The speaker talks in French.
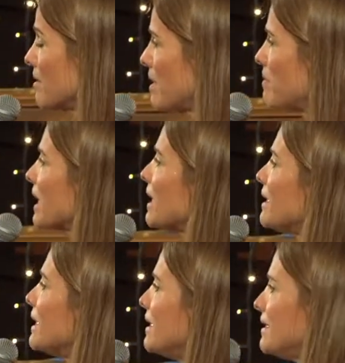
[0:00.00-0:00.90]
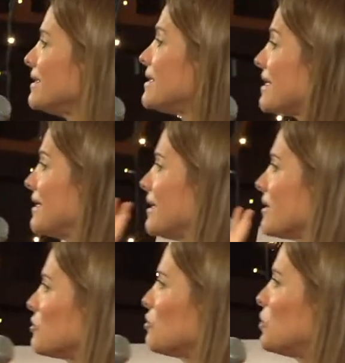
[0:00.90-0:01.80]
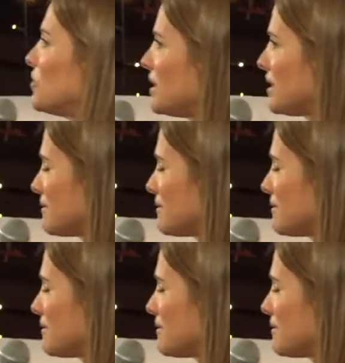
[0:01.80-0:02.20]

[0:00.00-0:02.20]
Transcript: Ma mère, elle, elle est décédée hein, depuis